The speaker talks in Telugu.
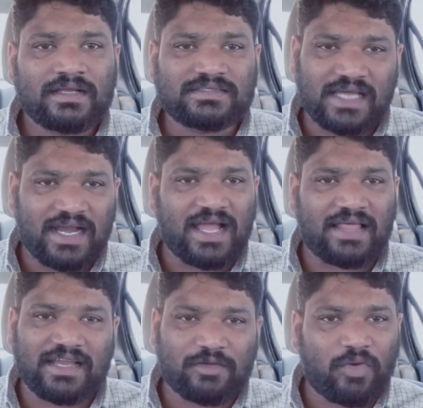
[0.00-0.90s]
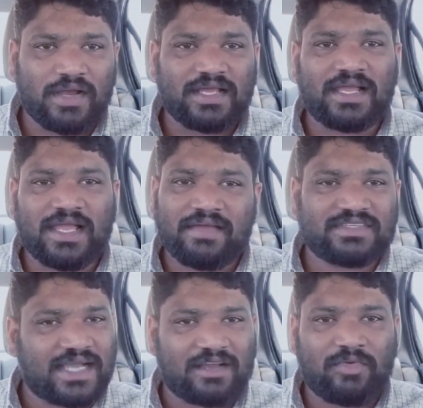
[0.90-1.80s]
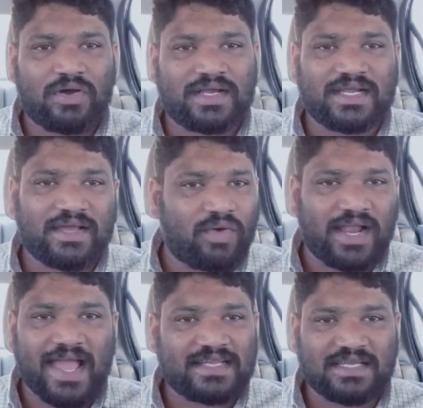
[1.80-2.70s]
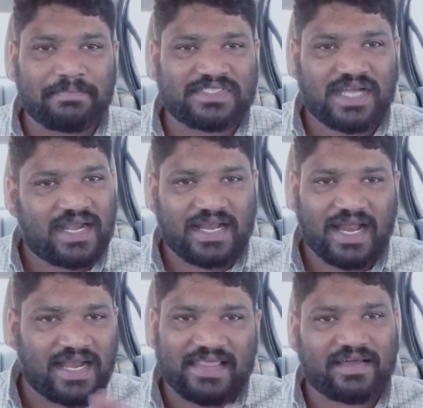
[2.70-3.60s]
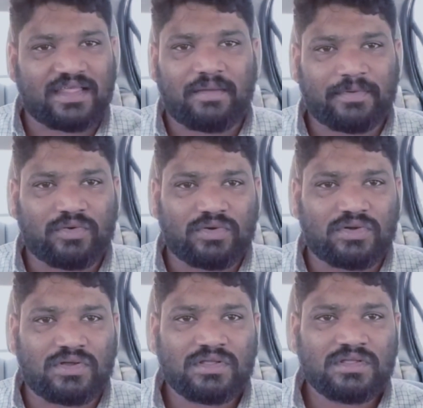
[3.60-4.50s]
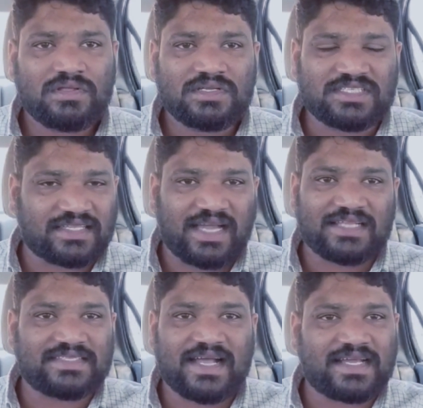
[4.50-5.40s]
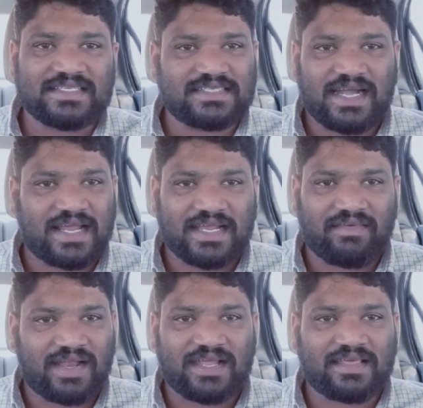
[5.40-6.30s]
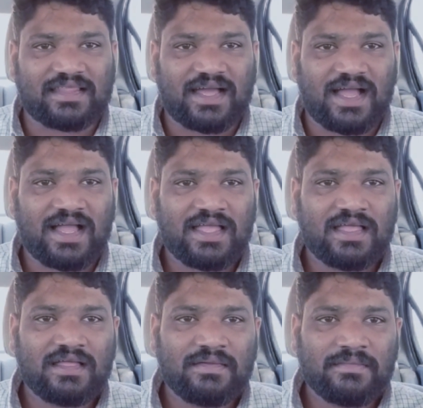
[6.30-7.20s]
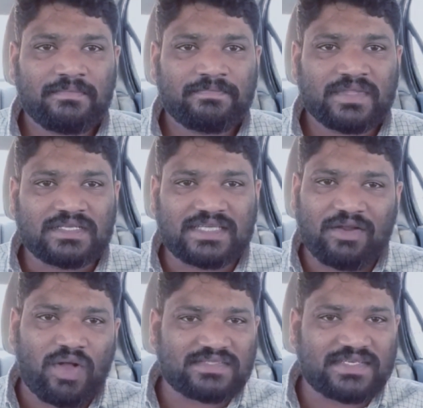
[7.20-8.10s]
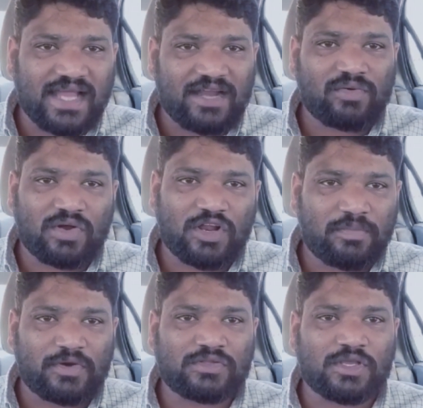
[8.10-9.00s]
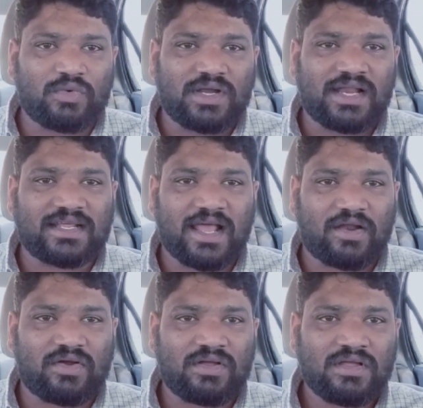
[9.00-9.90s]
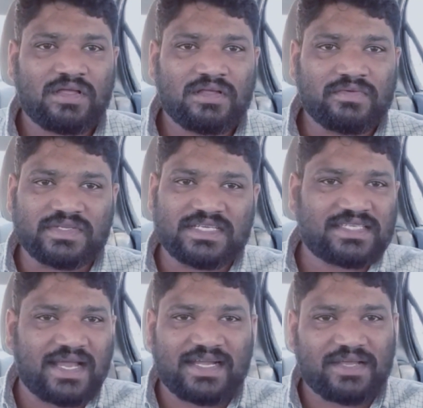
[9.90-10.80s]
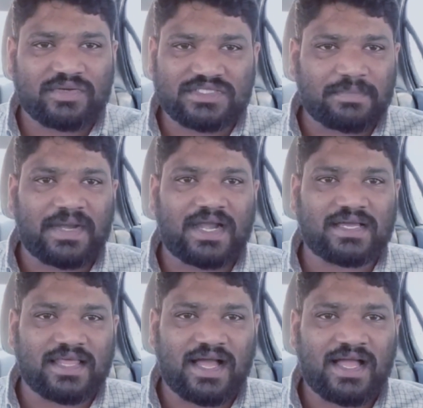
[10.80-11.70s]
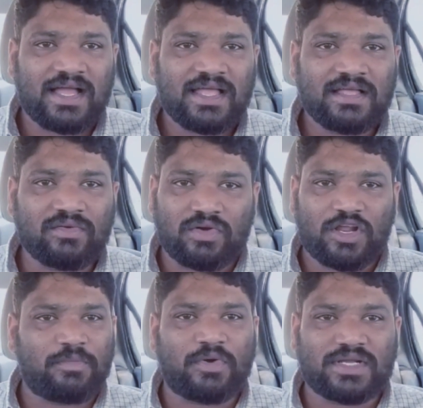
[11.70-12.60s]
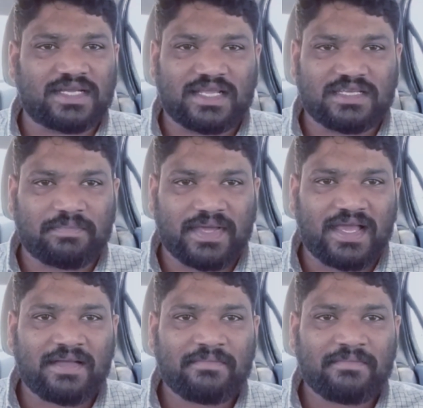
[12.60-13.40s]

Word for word: సరే అదేట పోని ఏమి జగన్మోహన్ రెడ్డి వాళ్ళ ఆయన చంపించినాడని అనలేదు కదా అప్పుడు ఎవరు సంతకాలు సేకరించినాడని ఏమి అనలేదు కదా సరే వాళ్ళు చిన్న ఆయన గొడవలు పోటుతో ఎవరు నరికినారు విజయసాయి రెడ్డి వచ్చి చెప్పినాడు కదా గొడవల పోటీకి నేను చెప్పి